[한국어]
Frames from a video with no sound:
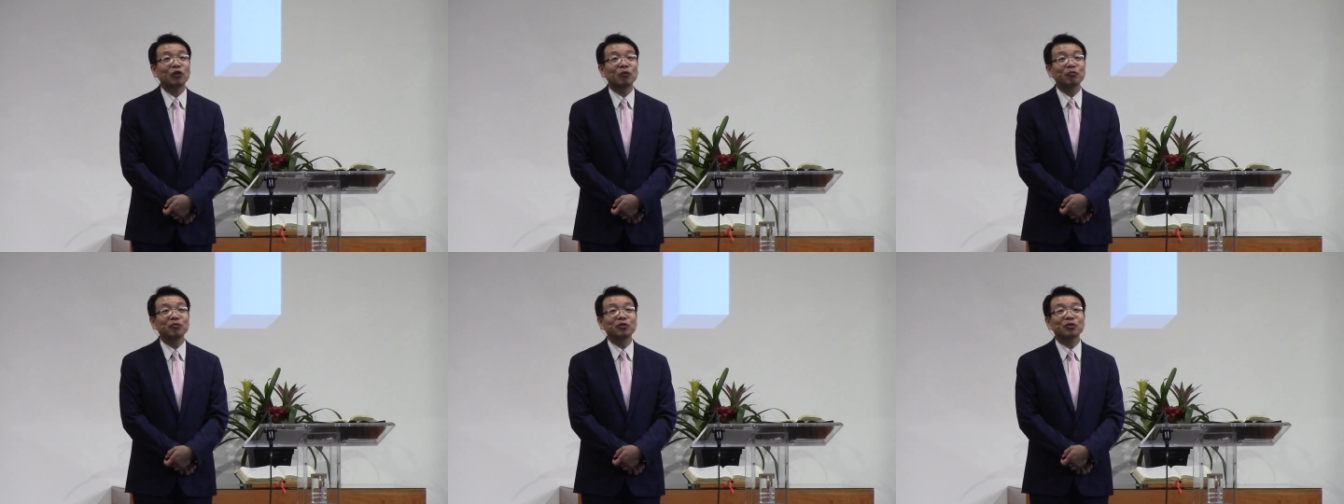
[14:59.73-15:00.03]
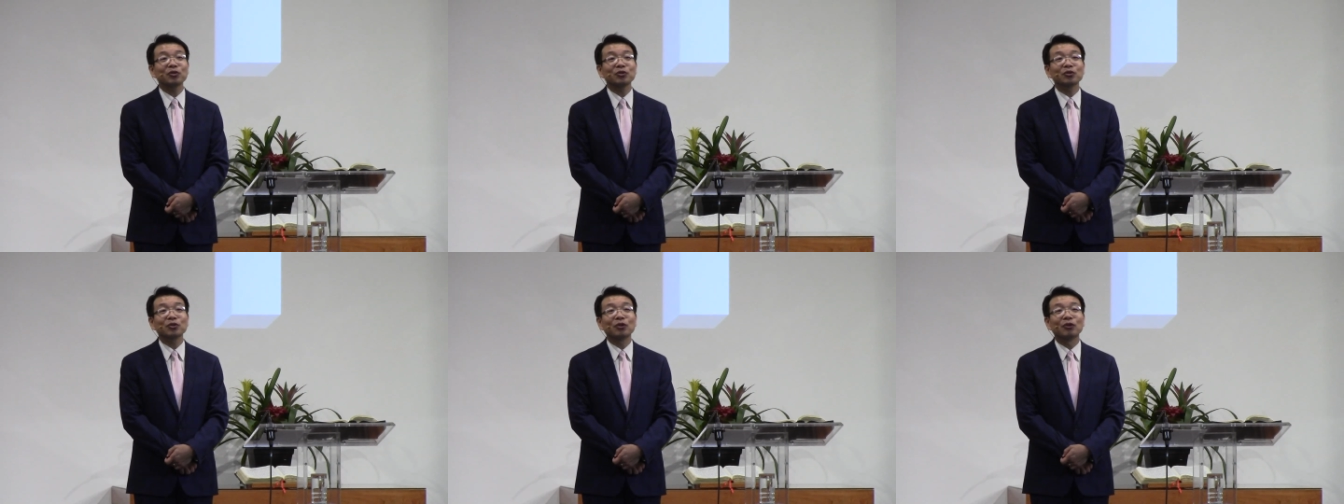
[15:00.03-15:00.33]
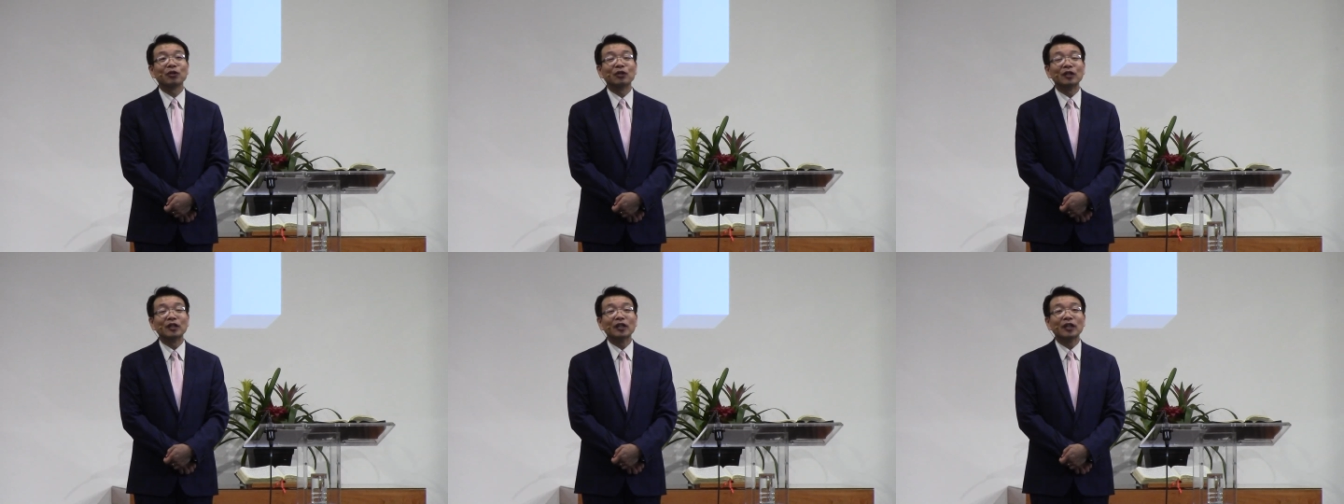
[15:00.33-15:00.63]
없는
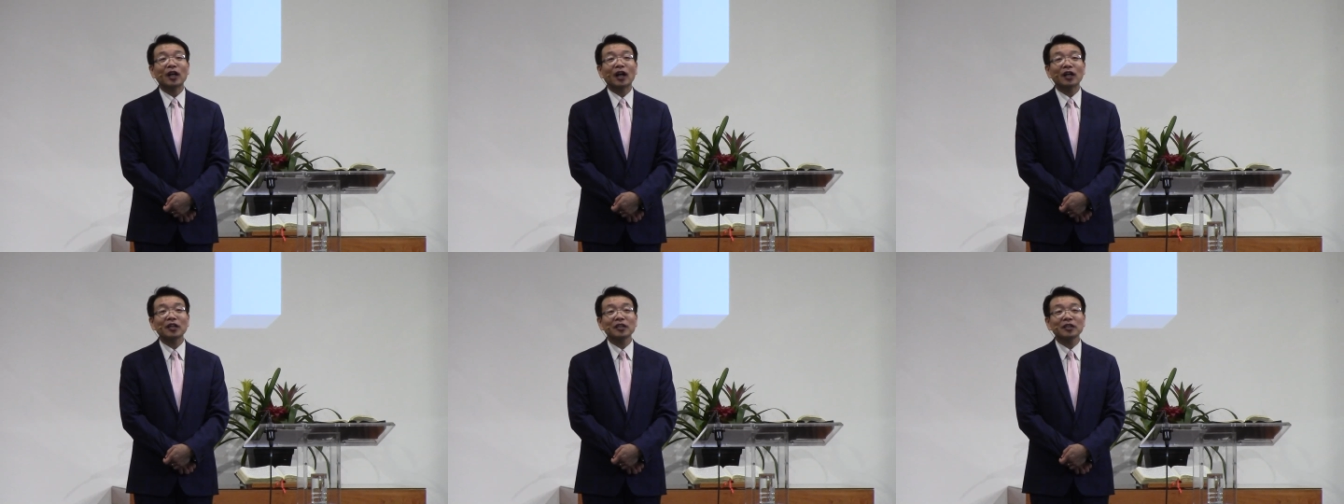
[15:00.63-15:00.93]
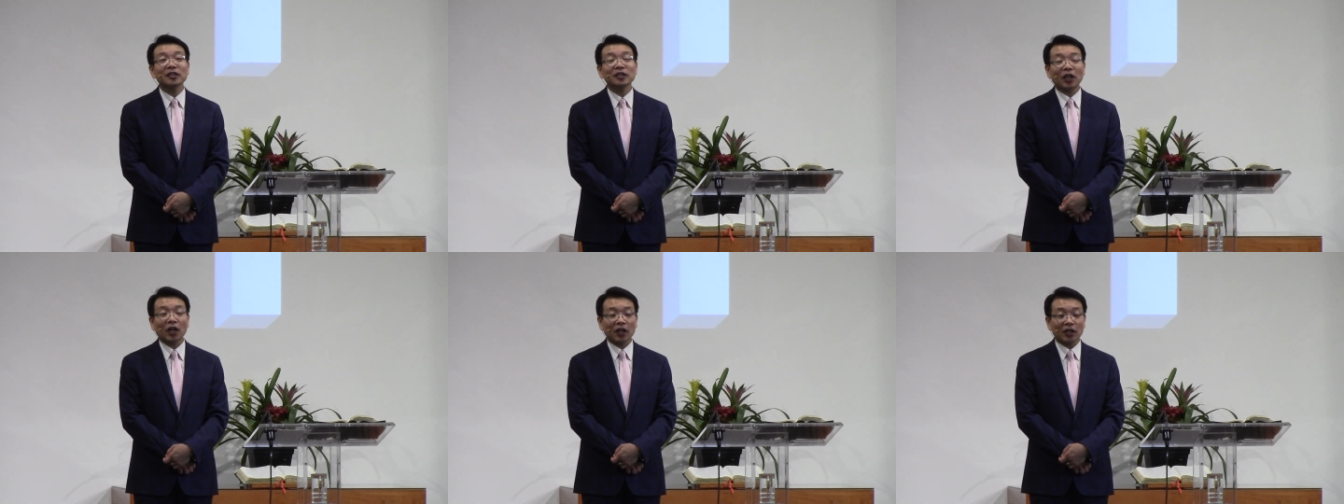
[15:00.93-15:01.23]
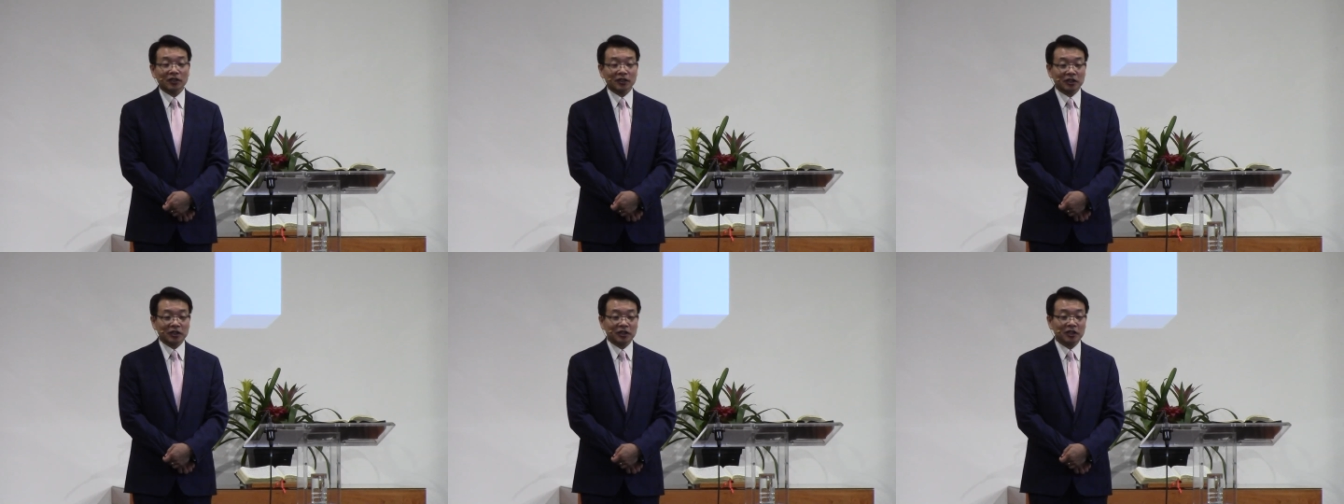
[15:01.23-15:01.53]
거죠. 아니
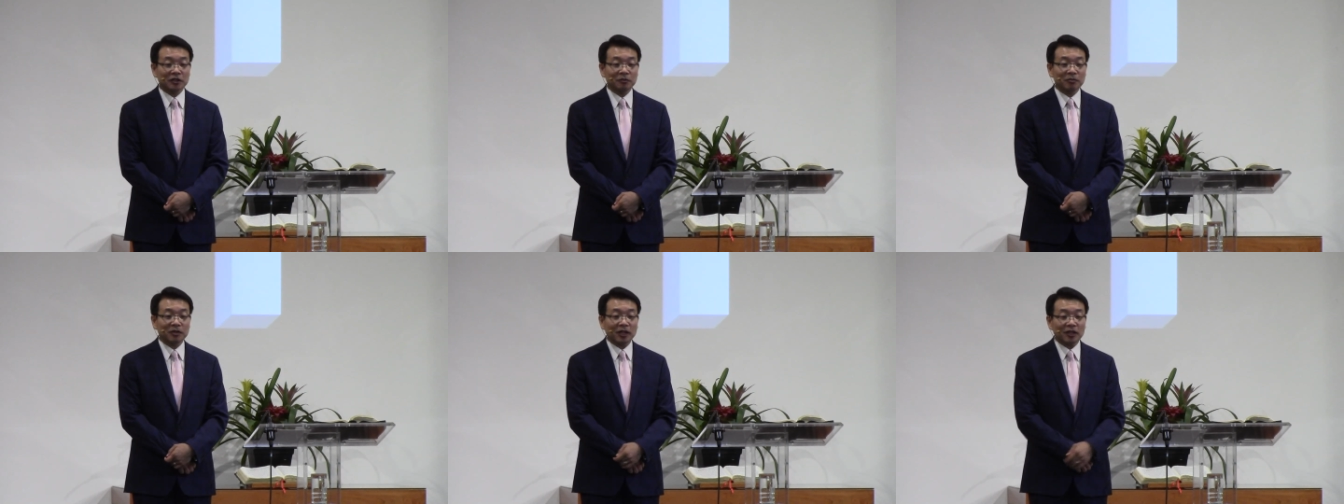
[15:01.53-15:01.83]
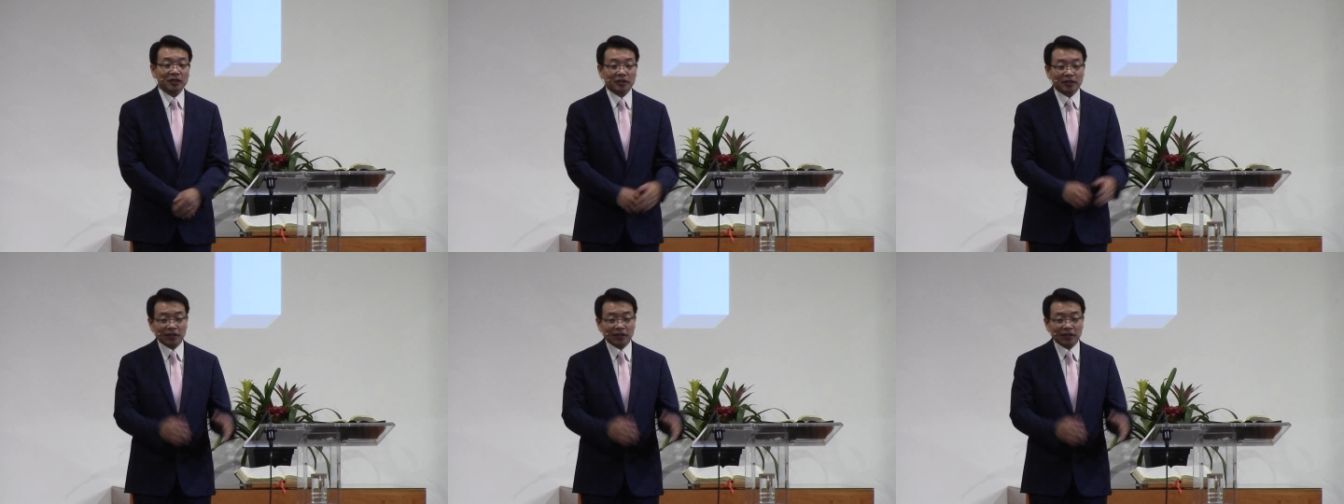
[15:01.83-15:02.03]
내가 지금까지